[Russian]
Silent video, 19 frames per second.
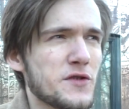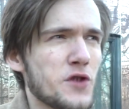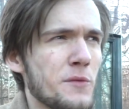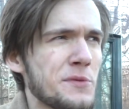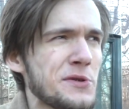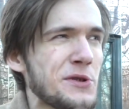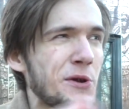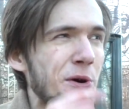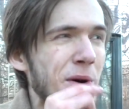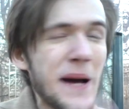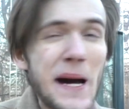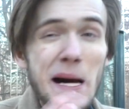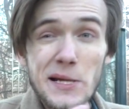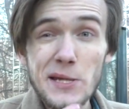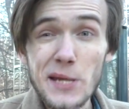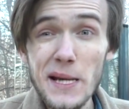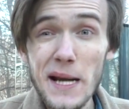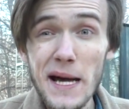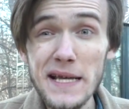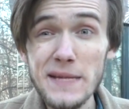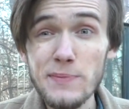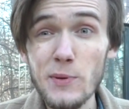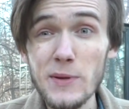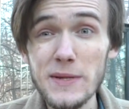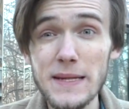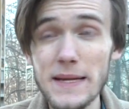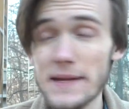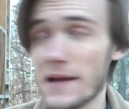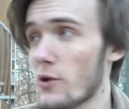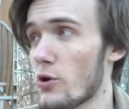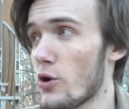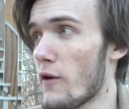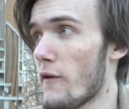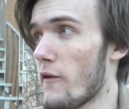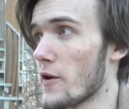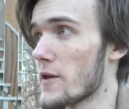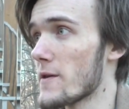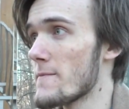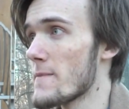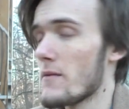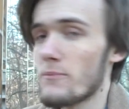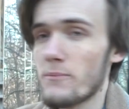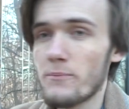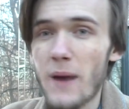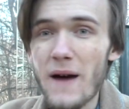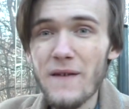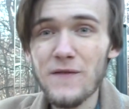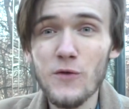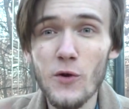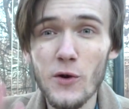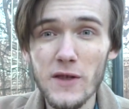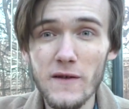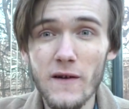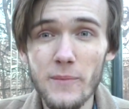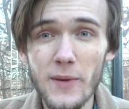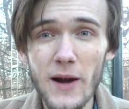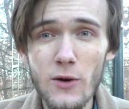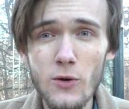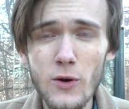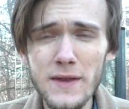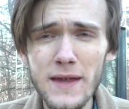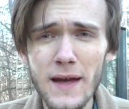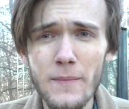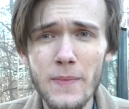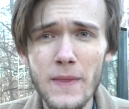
в том, что каждый раз после такого вот повторного прогона